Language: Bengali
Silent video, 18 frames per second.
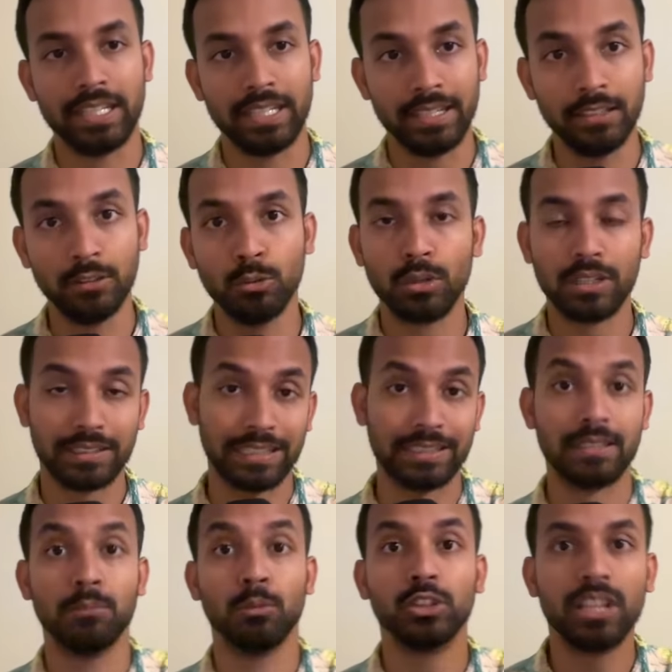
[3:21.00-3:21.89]
হিন্দুরা
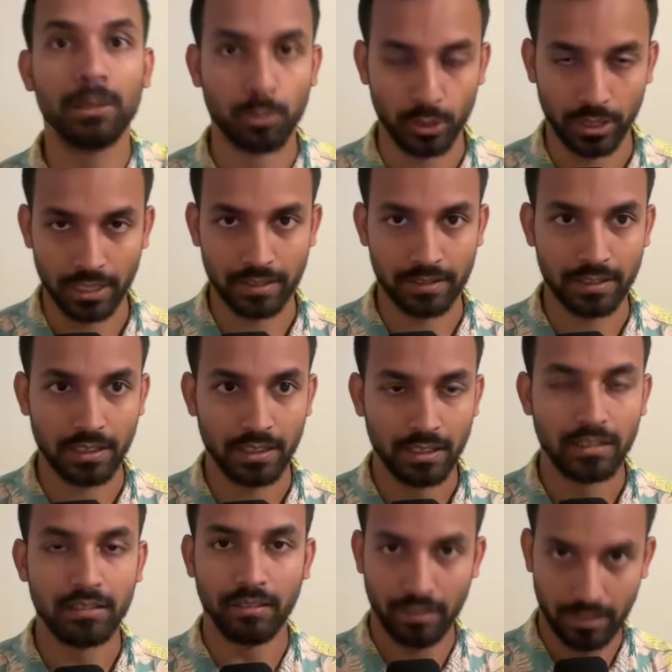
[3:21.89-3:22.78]
তাদের মধ্যে পড়ে গেছে
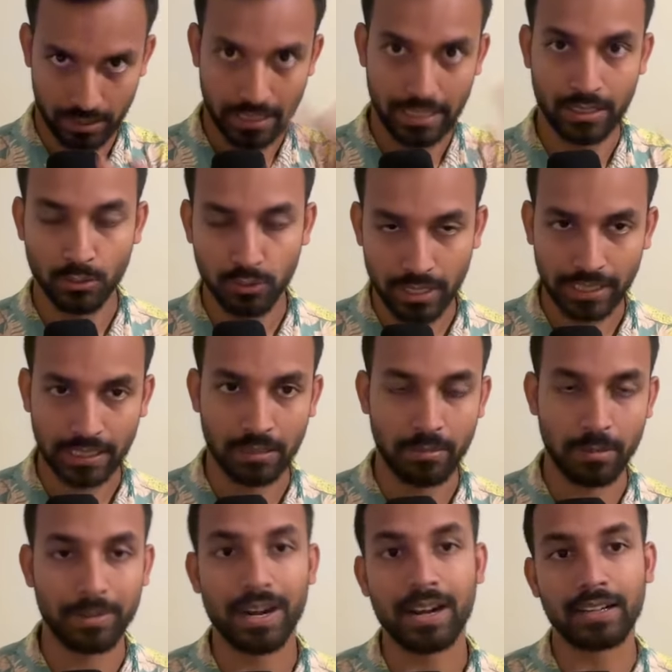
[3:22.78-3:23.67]
এটা হচ্ছে একটা
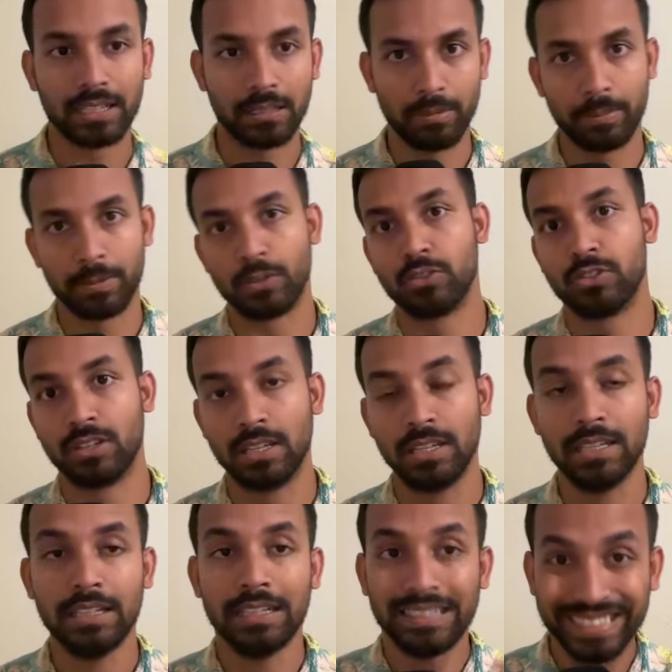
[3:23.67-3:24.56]
ব্যাপার আরেকটা ব্যাপার হচ্ছে
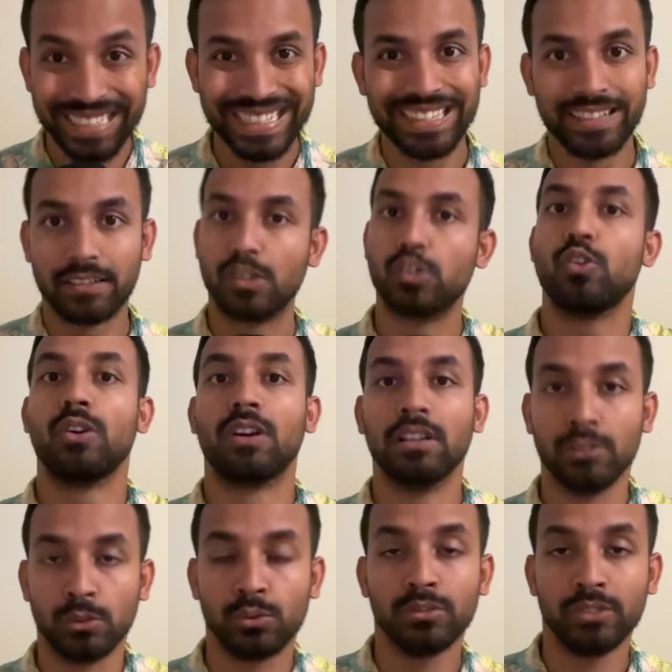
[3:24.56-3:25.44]
ডেডিকেটেড
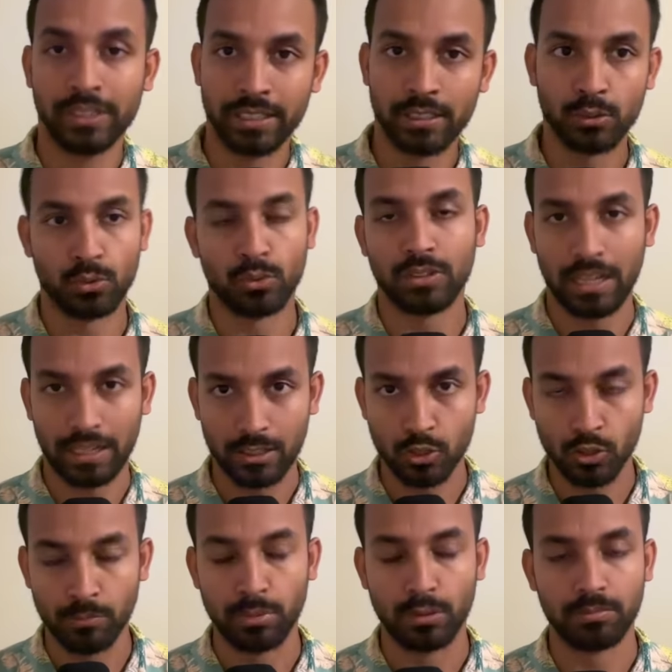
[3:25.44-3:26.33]
সংখ্যালঘু নির্যাতনও থাকা
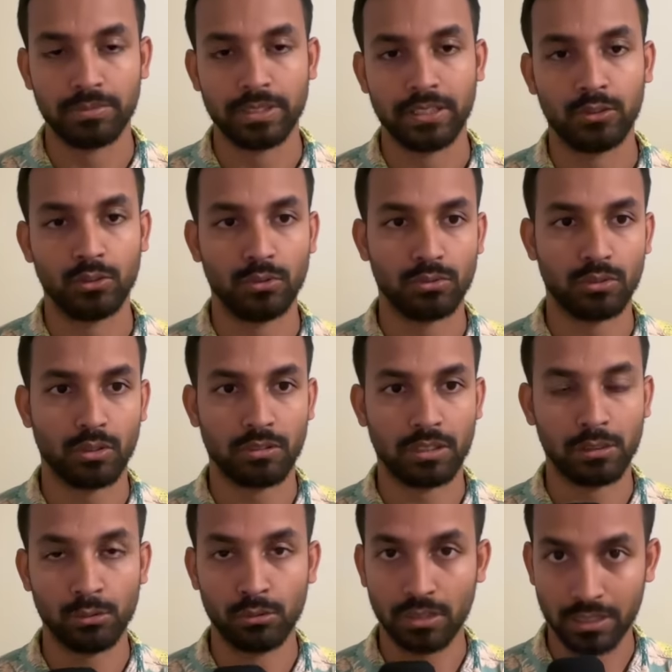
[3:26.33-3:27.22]
সম্ভব যেহেতু
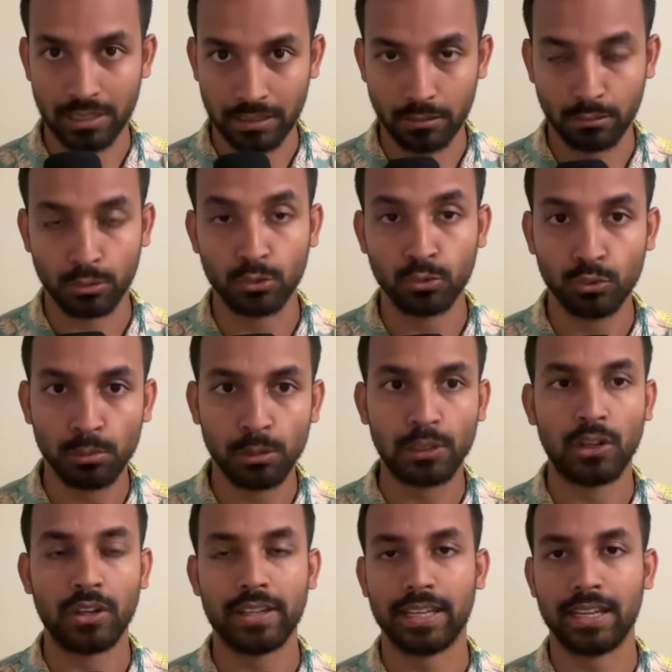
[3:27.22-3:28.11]
সংখ্যালঘুরা সাধারণত দুর্বল
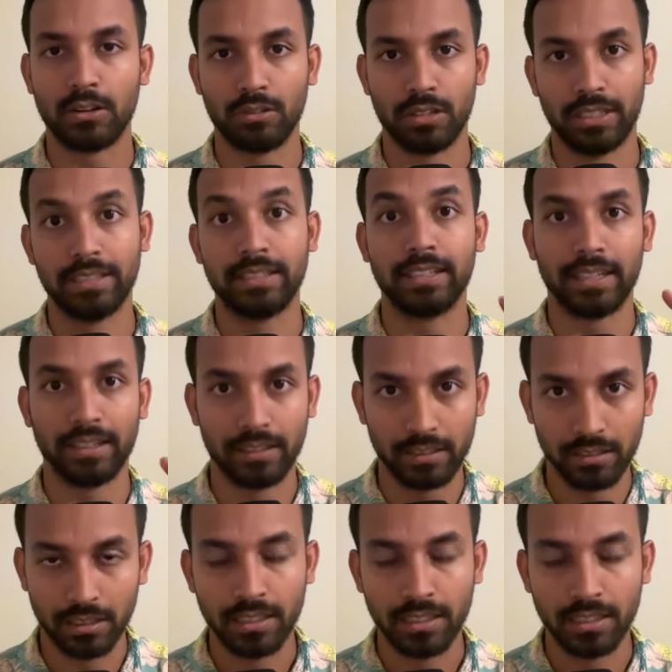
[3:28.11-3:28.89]
হয় এই কারণে এদেরকে